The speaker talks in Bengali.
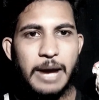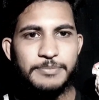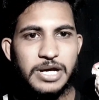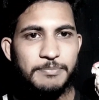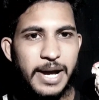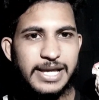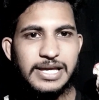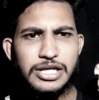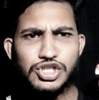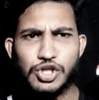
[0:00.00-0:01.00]
আপনার
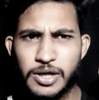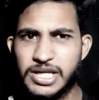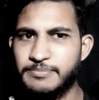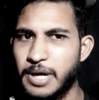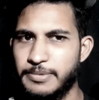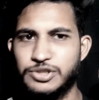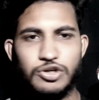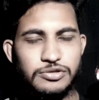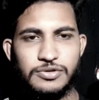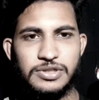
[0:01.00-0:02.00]
পাখিকে সঠিকভাবে
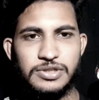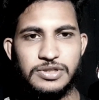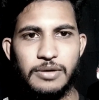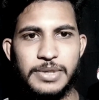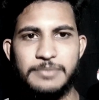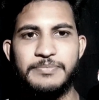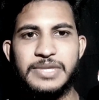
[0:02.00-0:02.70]
যত্ন নিতে হবে